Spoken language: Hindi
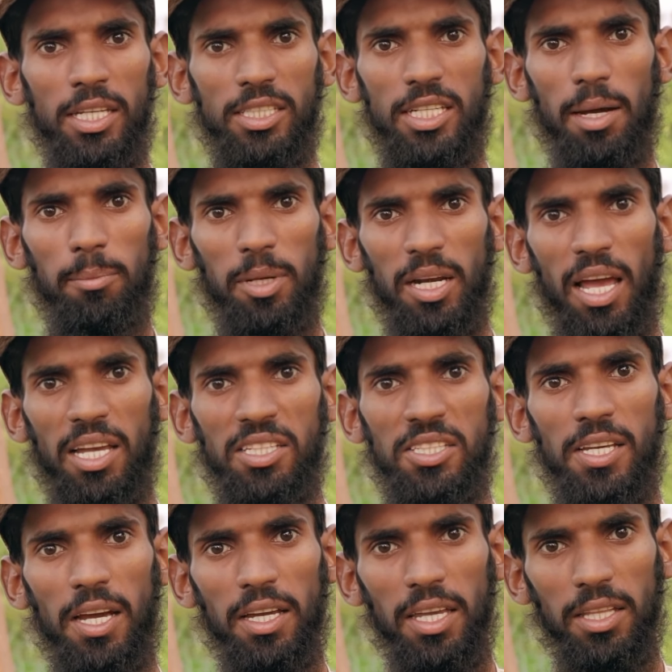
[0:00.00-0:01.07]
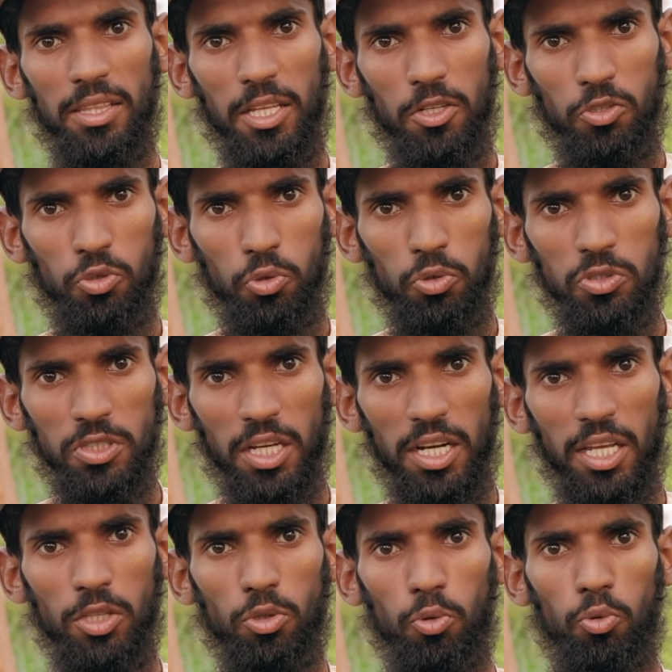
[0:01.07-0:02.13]
या मलाइशिया के अंदर यूज
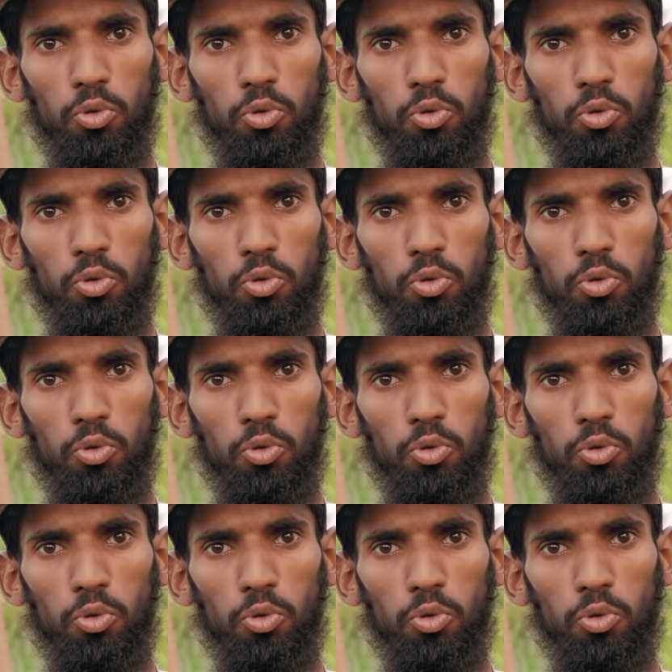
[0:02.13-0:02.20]
करें तो